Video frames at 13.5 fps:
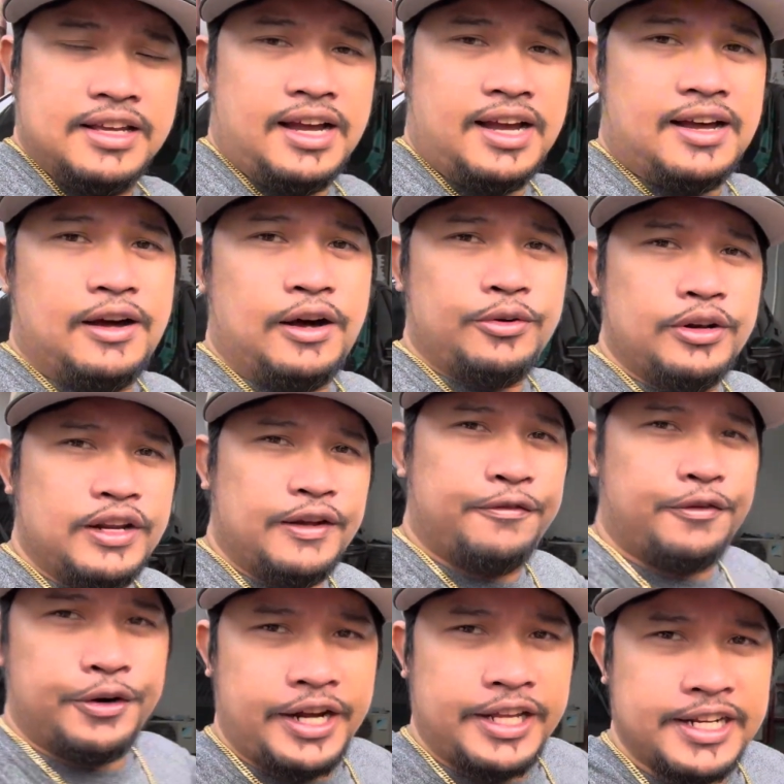uh, only
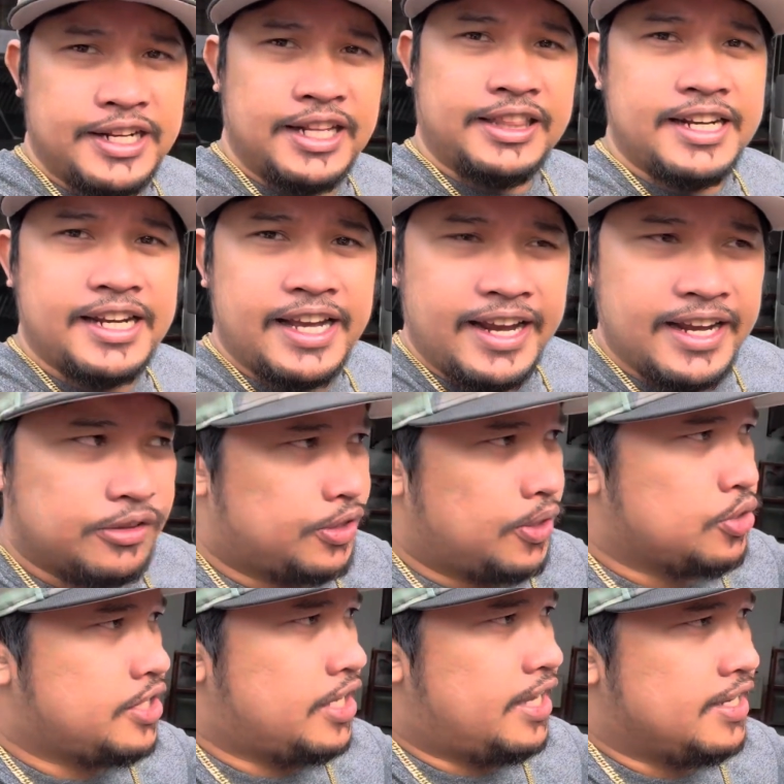499
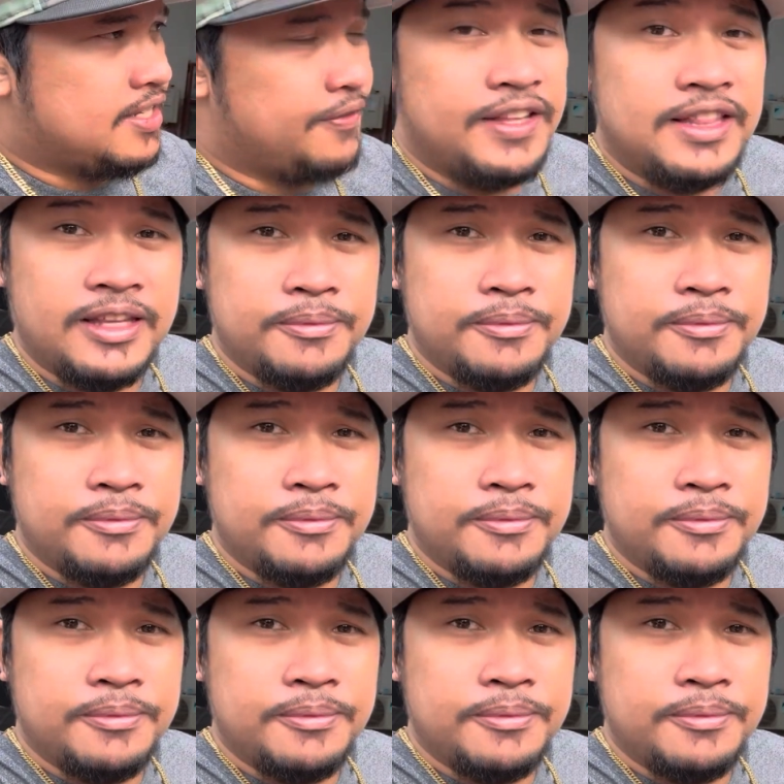2017